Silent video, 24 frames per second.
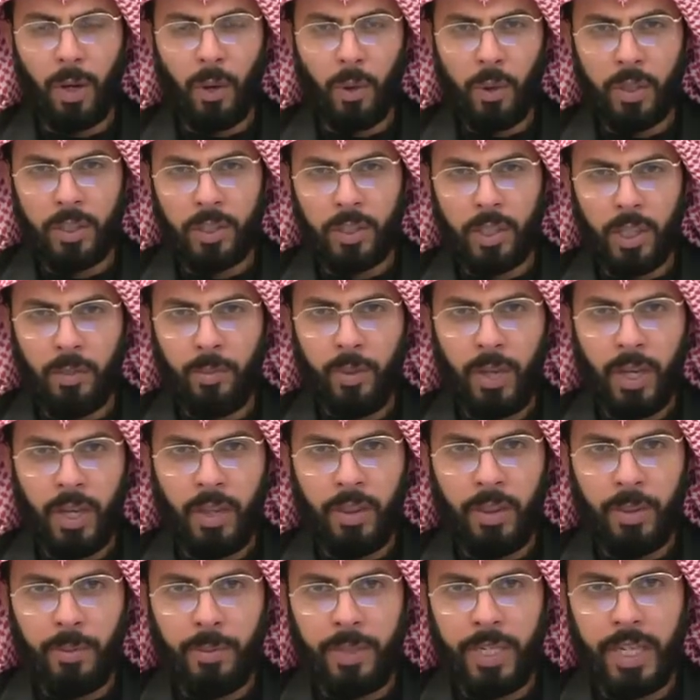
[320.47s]
أو أن تذبح
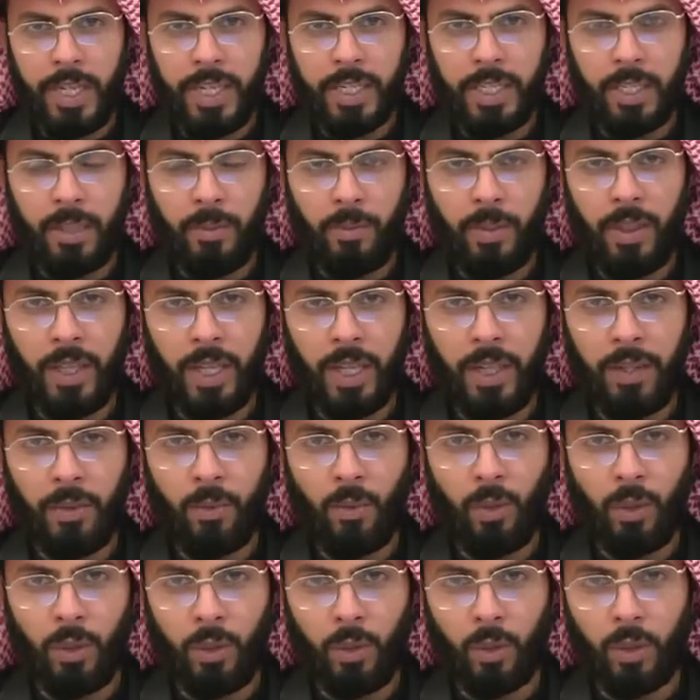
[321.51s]
ذبيحة مثلا
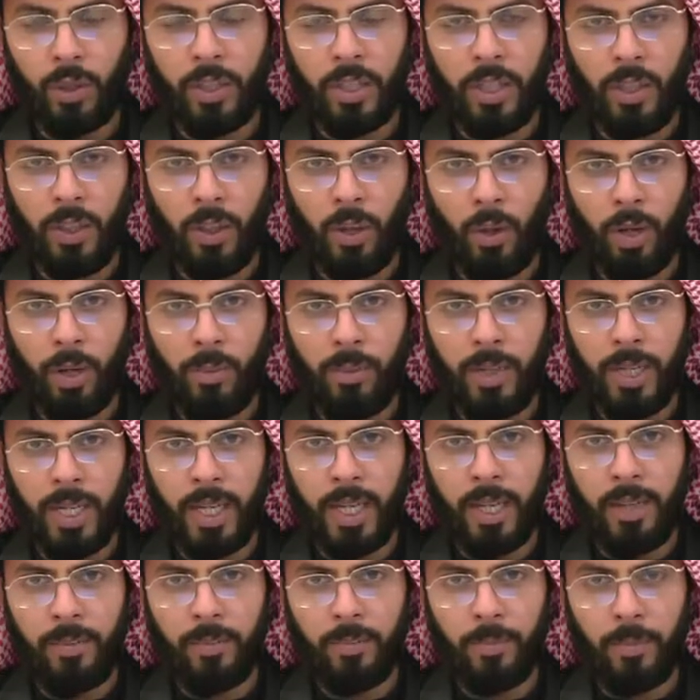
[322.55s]
وتهدي
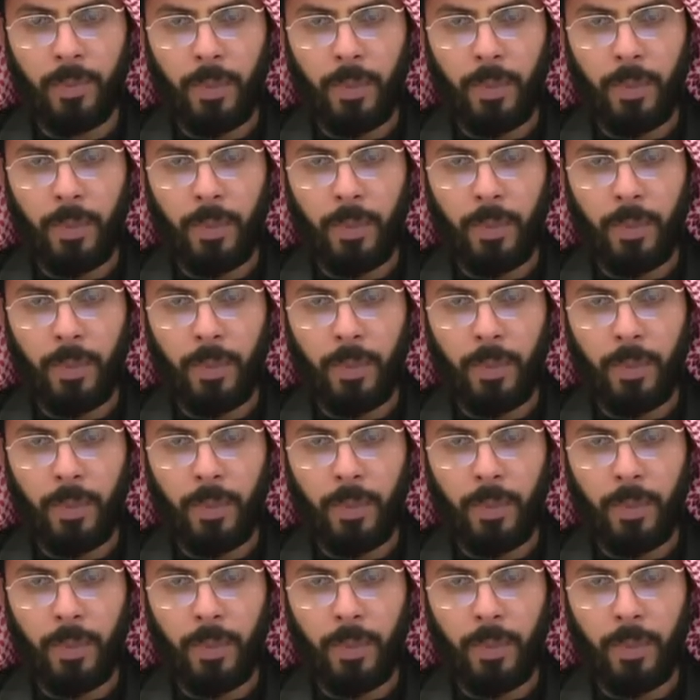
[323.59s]
ثوابها